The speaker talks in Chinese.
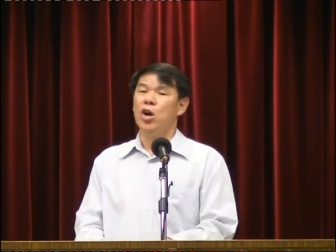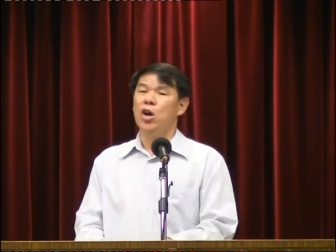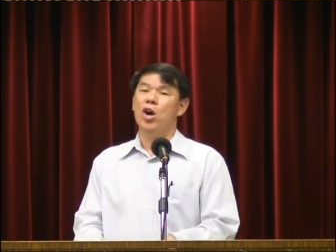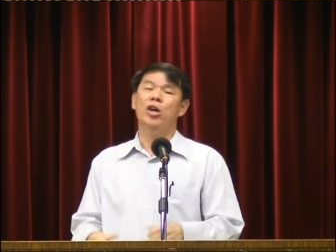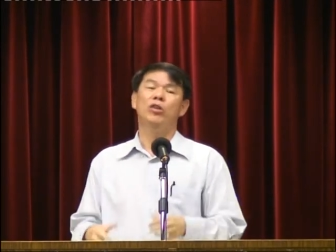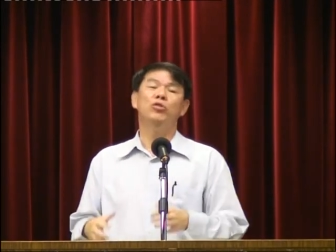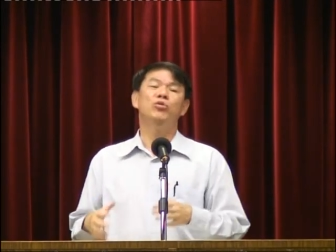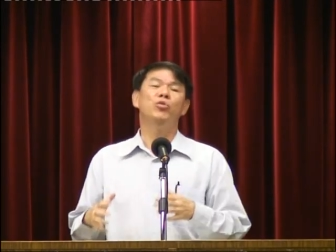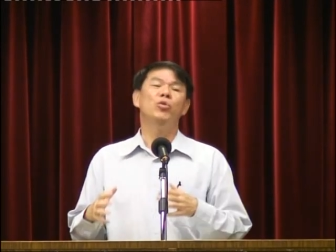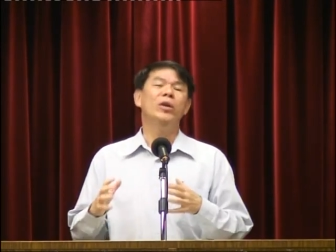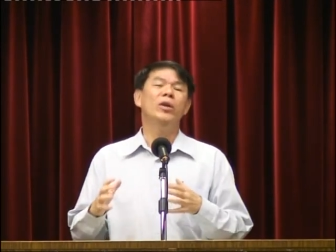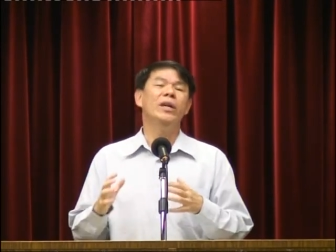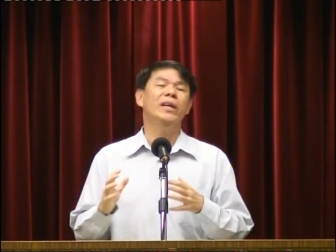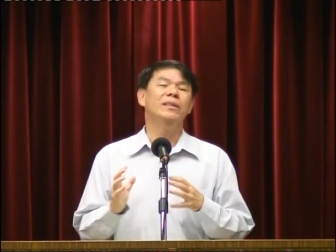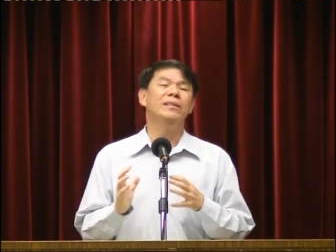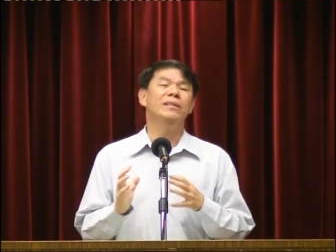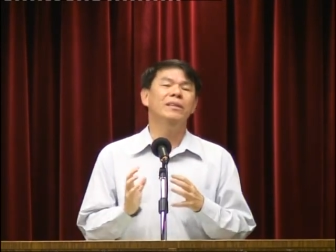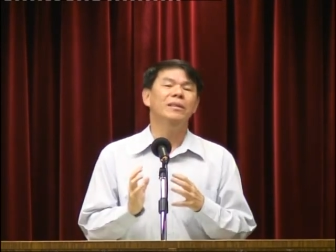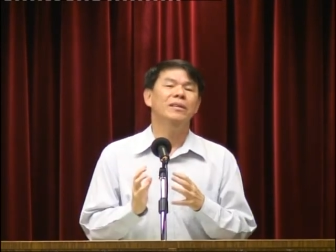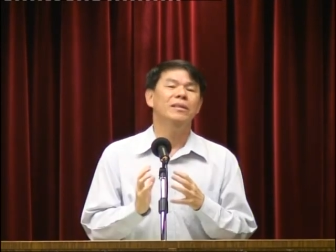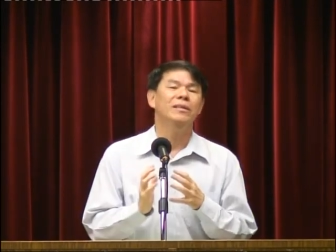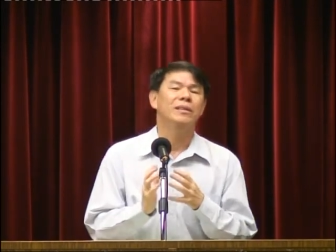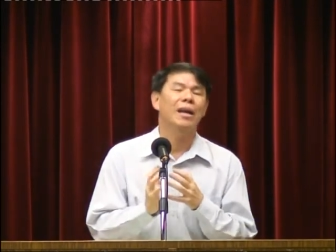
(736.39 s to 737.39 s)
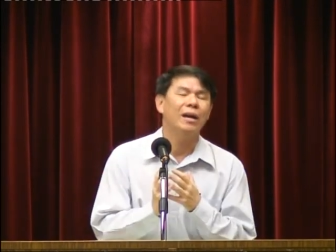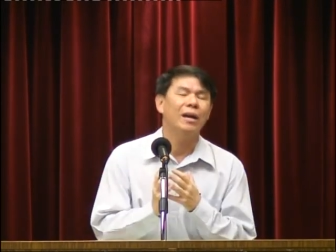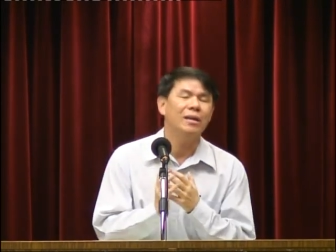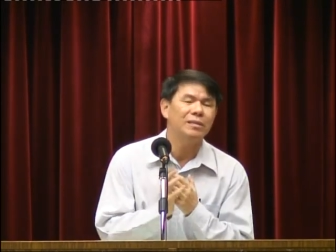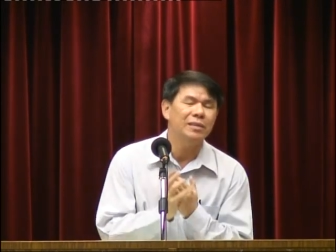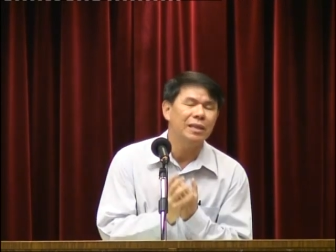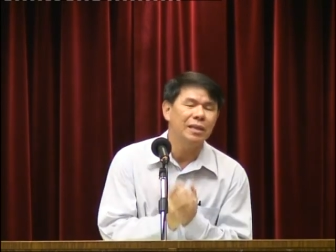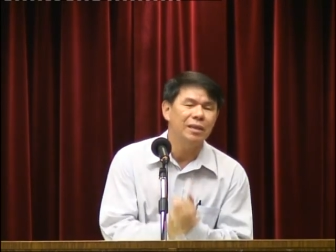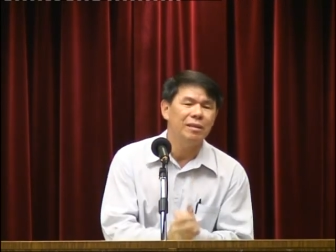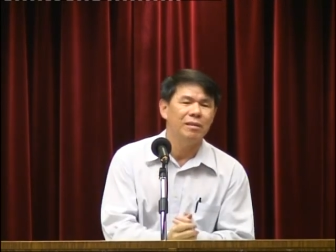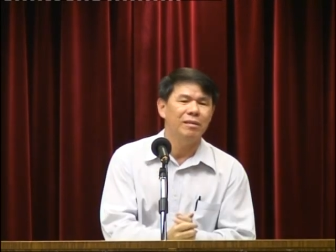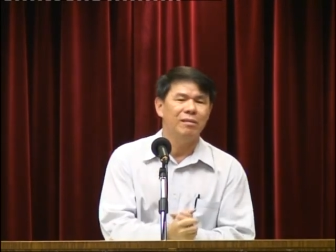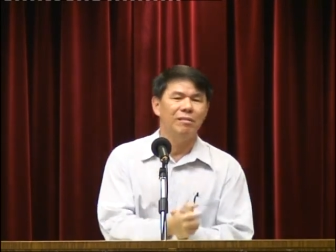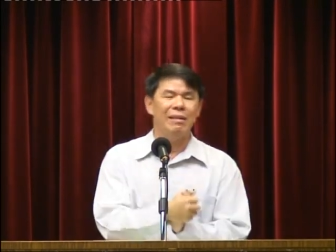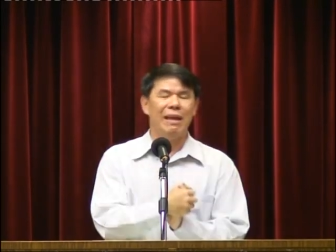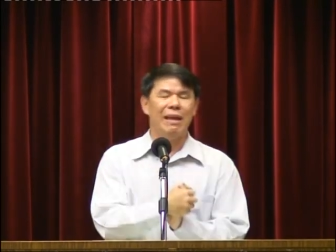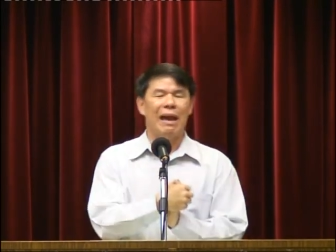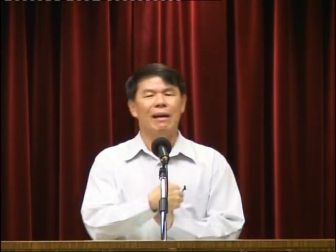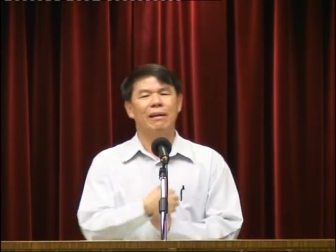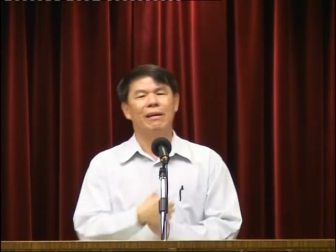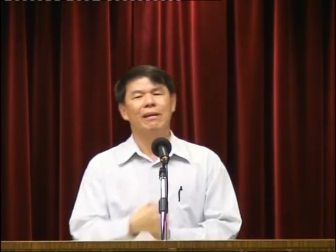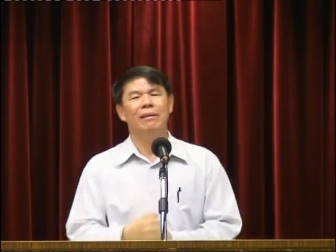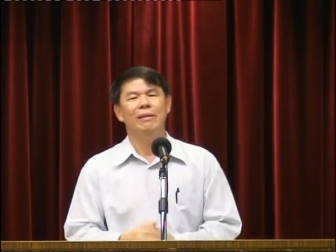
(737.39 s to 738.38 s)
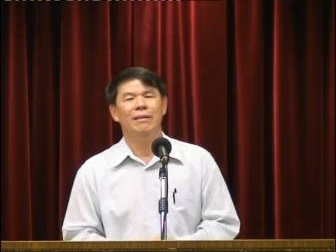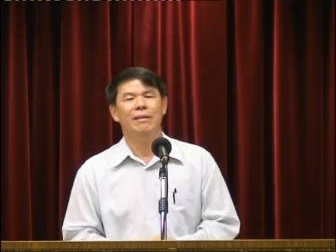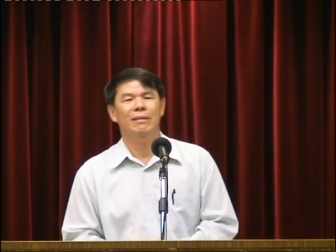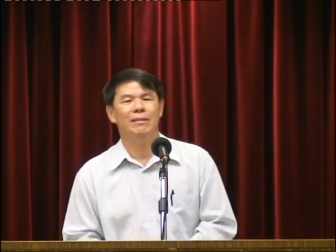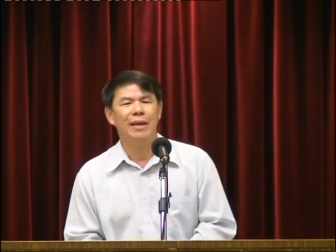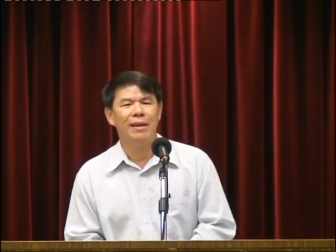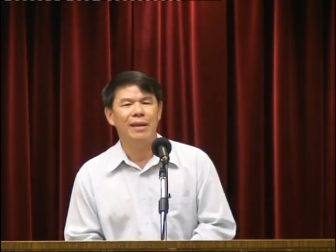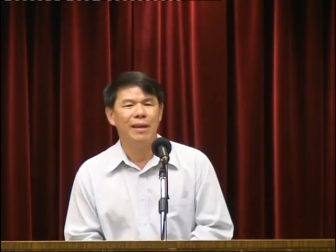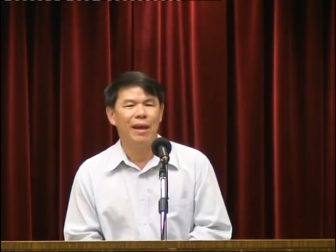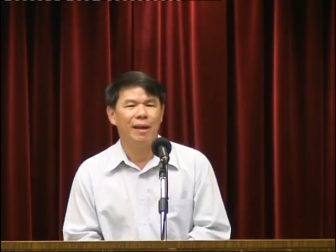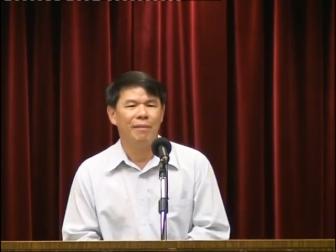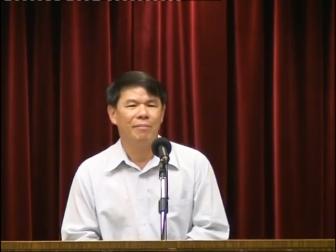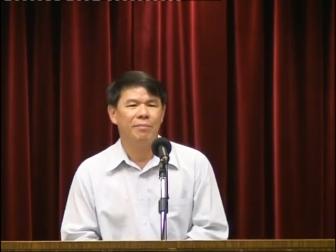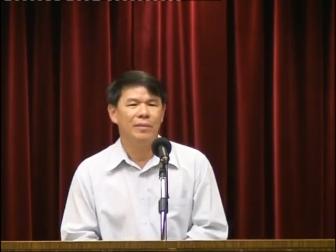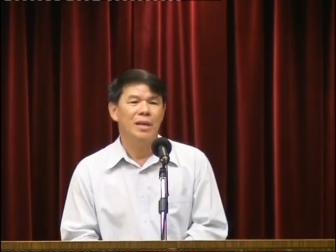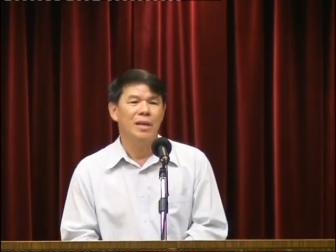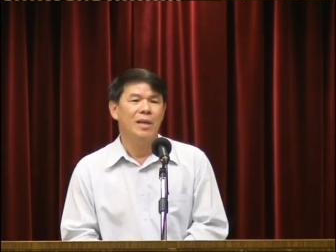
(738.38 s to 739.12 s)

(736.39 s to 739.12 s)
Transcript: 很多人相信有两个以赛亚。